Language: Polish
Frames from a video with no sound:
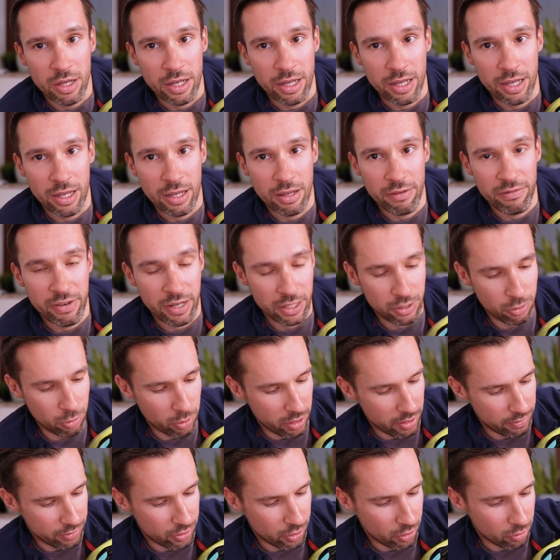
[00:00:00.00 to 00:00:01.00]
e,
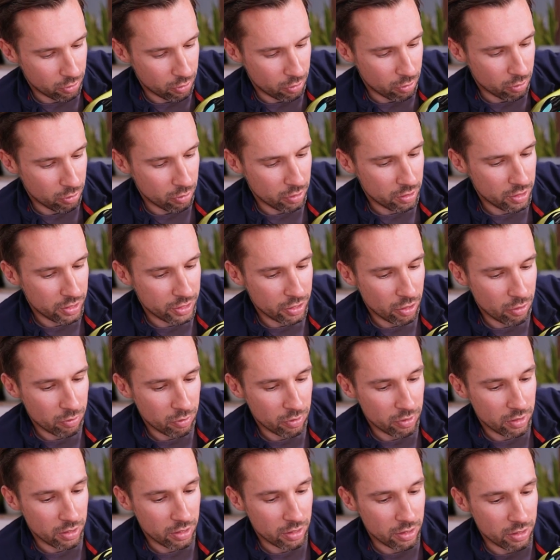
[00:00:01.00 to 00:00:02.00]
fakturę w środku i
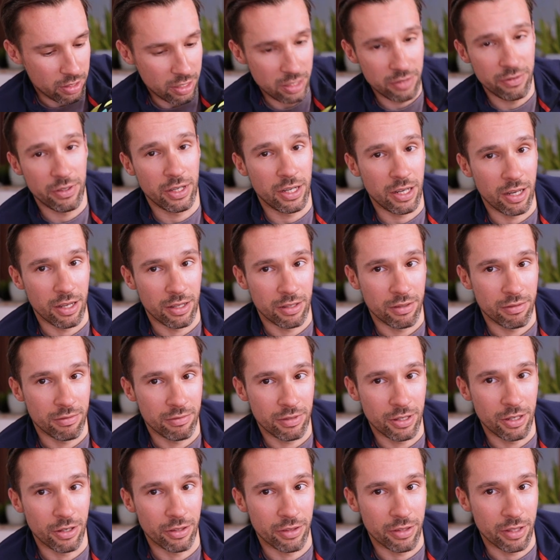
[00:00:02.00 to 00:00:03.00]
są niezwykle
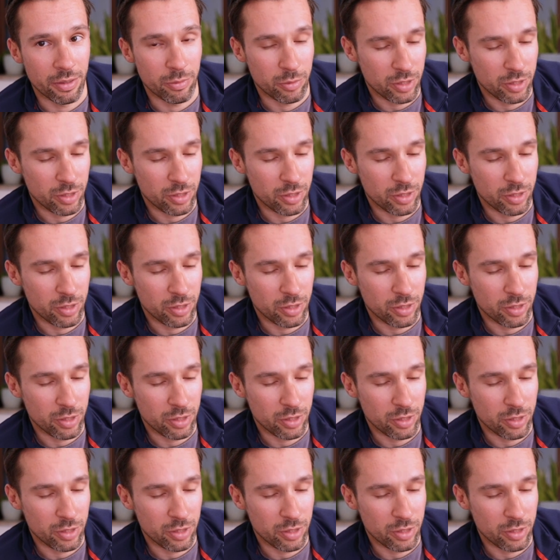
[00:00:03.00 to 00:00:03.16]
wygodne.